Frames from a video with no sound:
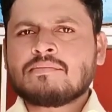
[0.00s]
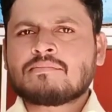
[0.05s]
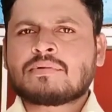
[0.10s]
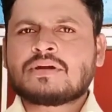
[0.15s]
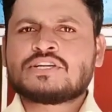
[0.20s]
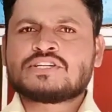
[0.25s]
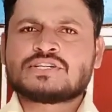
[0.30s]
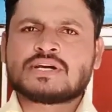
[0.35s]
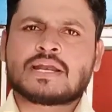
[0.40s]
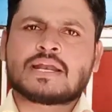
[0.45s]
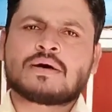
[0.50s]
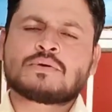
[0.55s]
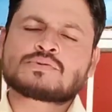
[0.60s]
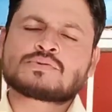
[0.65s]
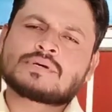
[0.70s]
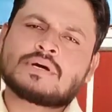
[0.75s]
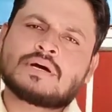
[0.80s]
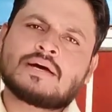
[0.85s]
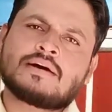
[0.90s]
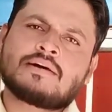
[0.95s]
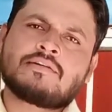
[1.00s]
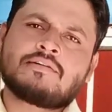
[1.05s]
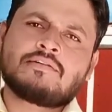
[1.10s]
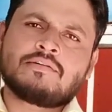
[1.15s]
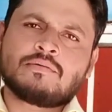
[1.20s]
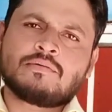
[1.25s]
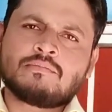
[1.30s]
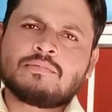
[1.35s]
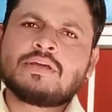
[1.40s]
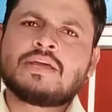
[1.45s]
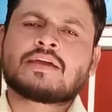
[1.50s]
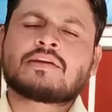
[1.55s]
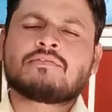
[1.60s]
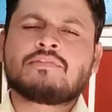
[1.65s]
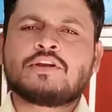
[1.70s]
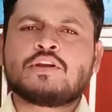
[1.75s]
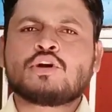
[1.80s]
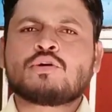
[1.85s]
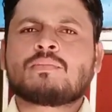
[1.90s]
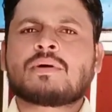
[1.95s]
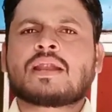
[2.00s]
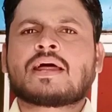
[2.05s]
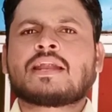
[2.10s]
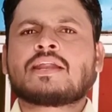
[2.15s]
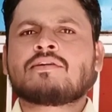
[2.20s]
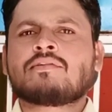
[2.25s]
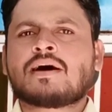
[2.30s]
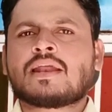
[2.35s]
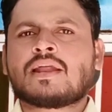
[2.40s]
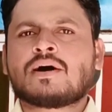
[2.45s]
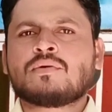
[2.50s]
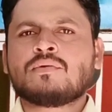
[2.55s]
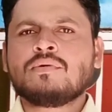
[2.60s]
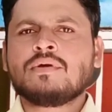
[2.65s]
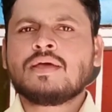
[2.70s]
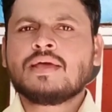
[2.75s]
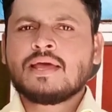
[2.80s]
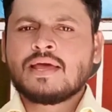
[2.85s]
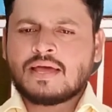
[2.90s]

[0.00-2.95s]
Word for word: मैं इंशाल्लाह उसका भी एक वीडियो बनाने वाला हूँ